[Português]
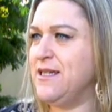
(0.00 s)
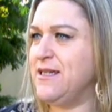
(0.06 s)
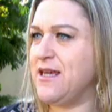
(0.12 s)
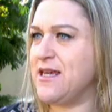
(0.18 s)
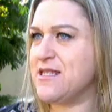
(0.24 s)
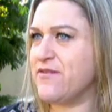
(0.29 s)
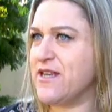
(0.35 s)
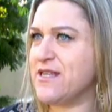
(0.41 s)

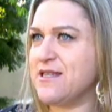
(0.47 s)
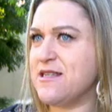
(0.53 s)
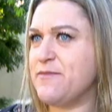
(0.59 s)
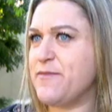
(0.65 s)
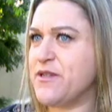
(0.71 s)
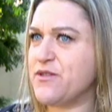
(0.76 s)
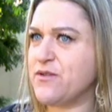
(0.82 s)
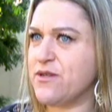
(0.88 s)
E às vezes
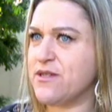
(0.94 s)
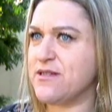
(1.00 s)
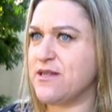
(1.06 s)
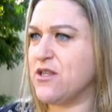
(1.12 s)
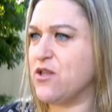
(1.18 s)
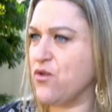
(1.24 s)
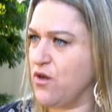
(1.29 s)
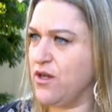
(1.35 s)
as
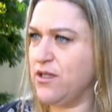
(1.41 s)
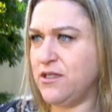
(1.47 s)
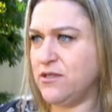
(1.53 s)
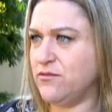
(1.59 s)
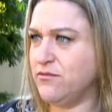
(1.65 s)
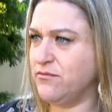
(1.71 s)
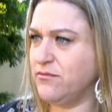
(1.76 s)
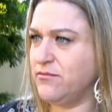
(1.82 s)
pessoas
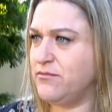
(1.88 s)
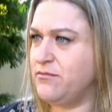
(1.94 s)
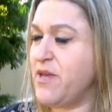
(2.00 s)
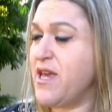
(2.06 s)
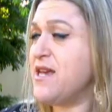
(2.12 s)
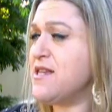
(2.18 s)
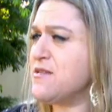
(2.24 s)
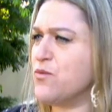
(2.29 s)
adotam,
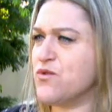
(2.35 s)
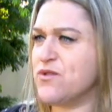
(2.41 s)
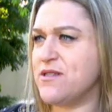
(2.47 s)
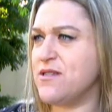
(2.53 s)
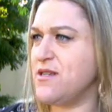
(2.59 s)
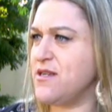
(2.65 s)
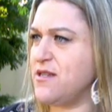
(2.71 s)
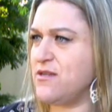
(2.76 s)
mesmo
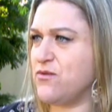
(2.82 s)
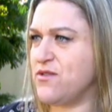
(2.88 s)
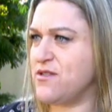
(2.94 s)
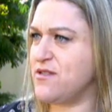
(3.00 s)
os de,